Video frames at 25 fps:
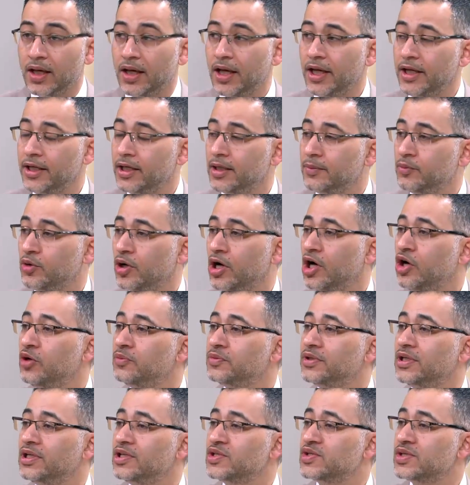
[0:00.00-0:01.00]
هي مقاومه
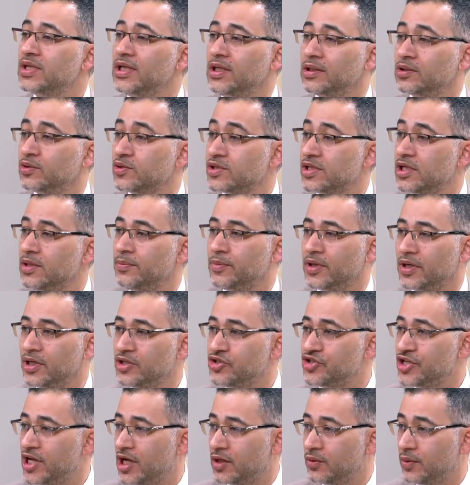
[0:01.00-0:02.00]
الانسولين تصيب
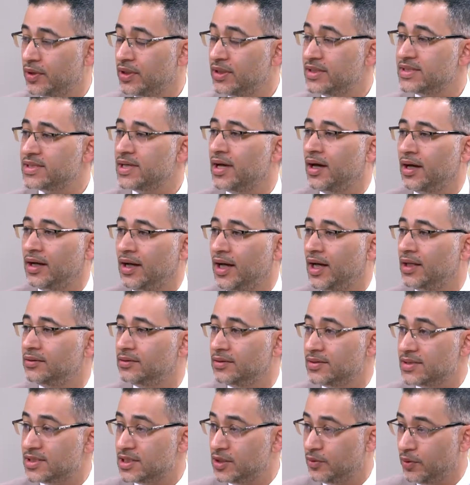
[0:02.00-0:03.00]
الرجال والنساء على حد
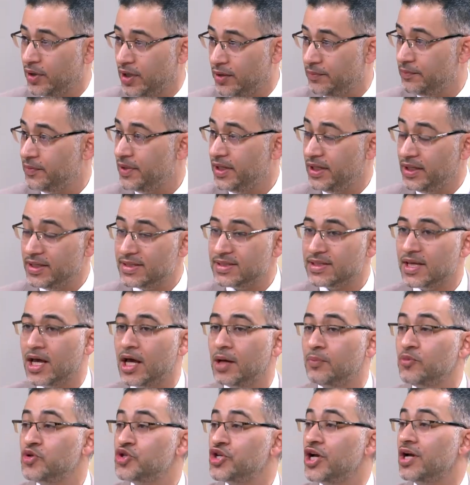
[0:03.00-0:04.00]
سواء النساء
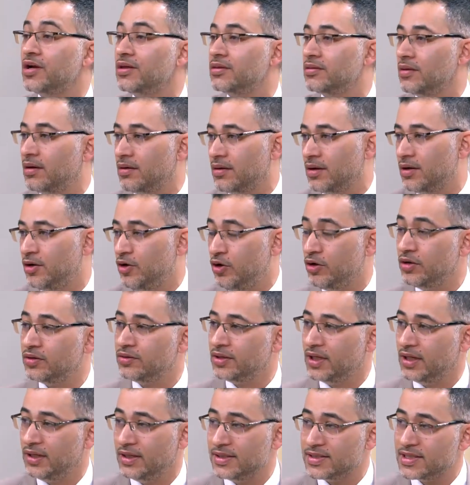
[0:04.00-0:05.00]
مش اكثر عرضه
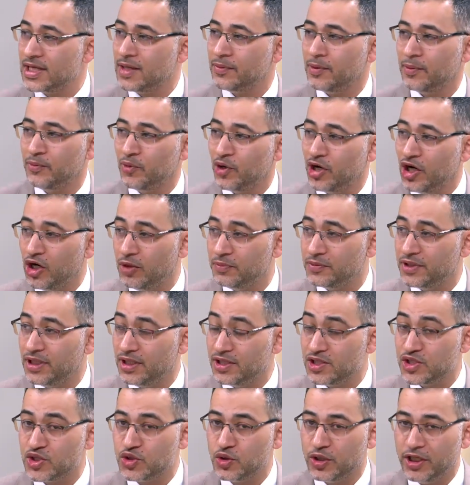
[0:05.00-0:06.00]
للاصابه بمقاومه
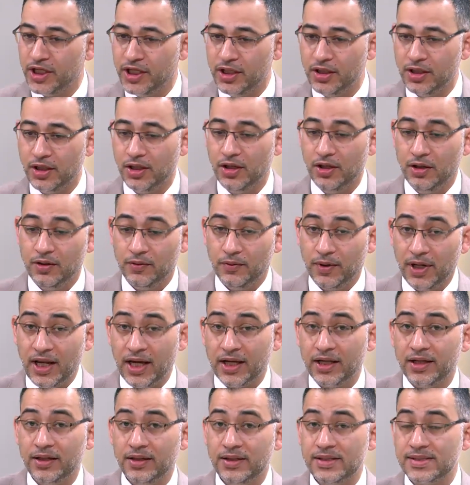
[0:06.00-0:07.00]
الانسولين
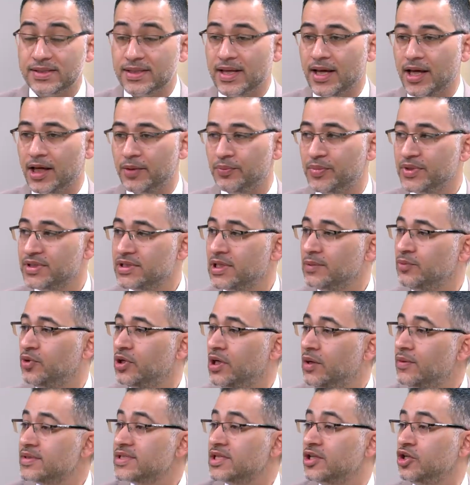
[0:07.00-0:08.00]
ولكن النساء بنتبهوا بينتبهوا
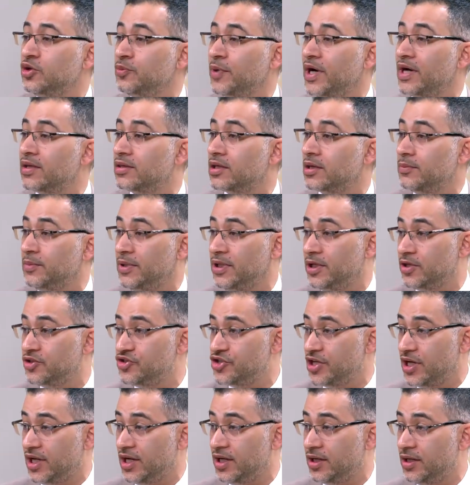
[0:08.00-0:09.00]
لوزنهم اكثر من
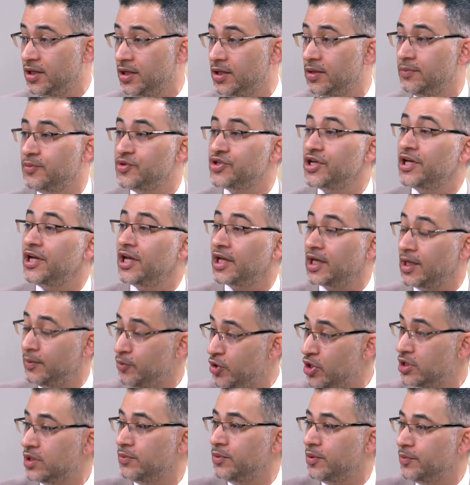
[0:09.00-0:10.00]
الرجال عشان هيك
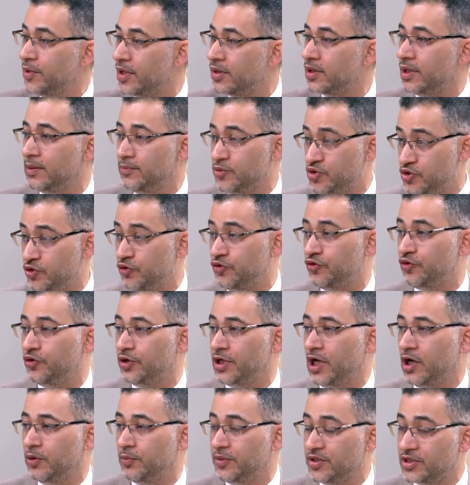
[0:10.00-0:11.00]
معظم المرضى اللي
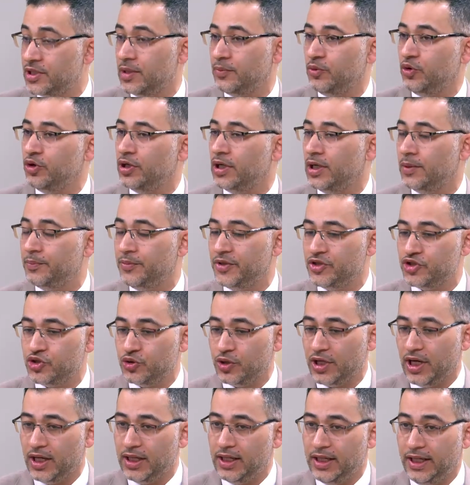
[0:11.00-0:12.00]
بيشوفونا او بيتابعونا بيجون
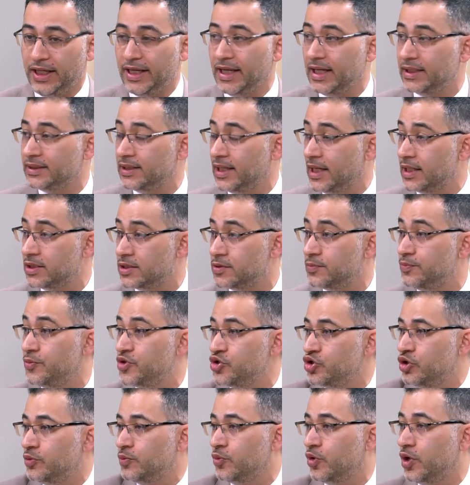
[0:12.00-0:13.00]
على العيادات
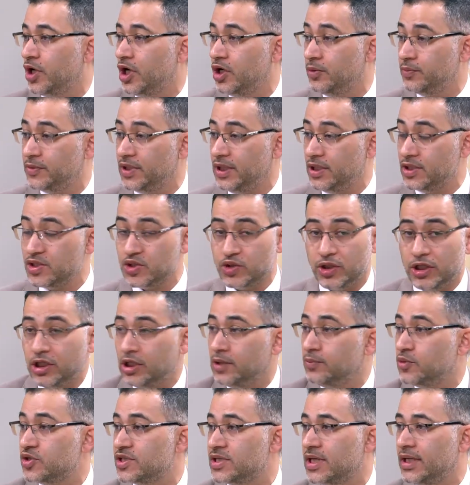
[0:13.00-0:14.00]
بيشكوا من مقاومه الانسولين
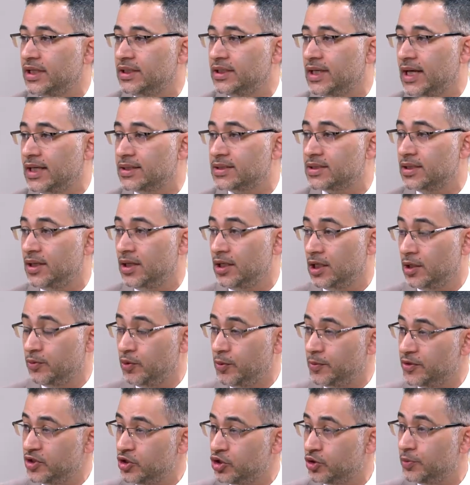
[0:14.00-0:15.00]
هم السيدات نعم. ما
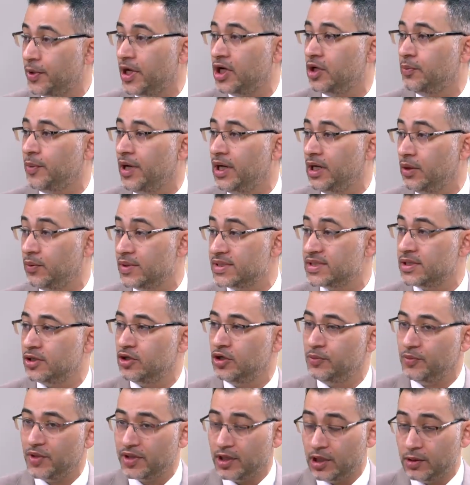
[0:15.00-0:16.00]
بيديروا بالهم على
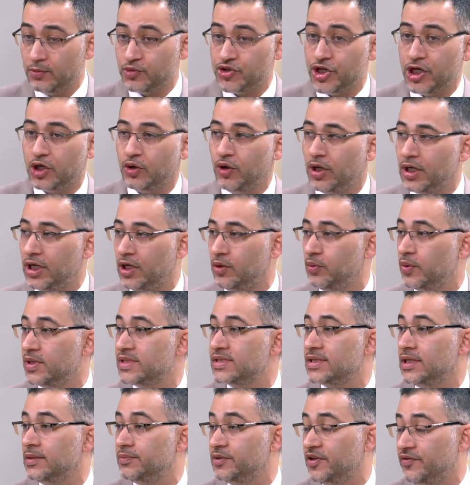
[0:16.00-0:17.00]
وزنهم بيضلوا مشيكوا على
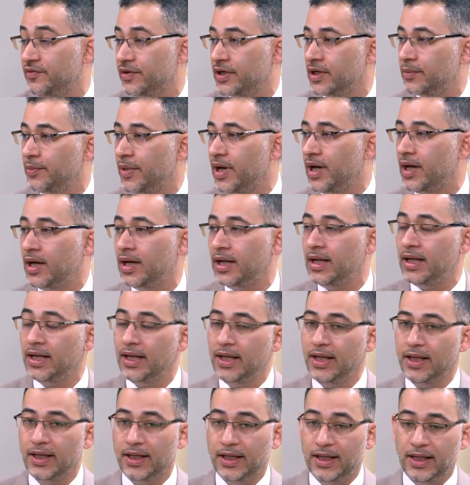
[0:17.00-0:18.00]
الوزن تفرق معها
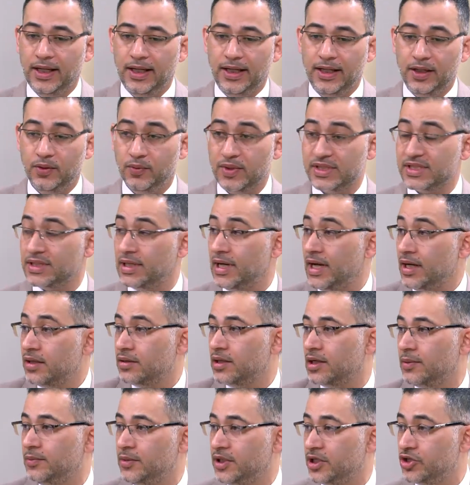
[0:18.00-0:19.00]
الوزن
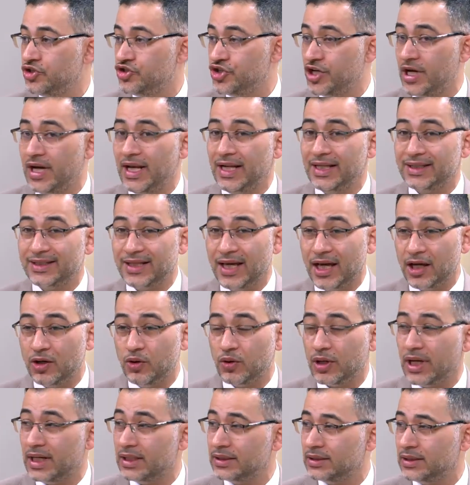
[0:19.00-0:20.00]
اكثر من الرجال
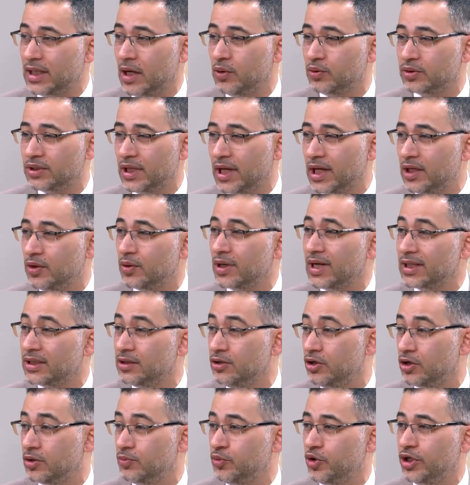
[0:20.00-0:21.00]
تاخرات او التغيرات
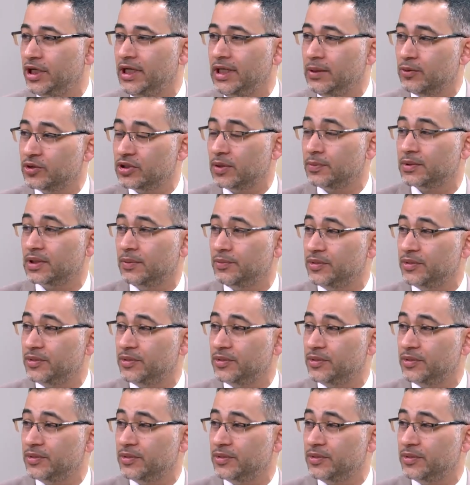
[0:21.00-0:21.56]
الهرمونيه المرتبطه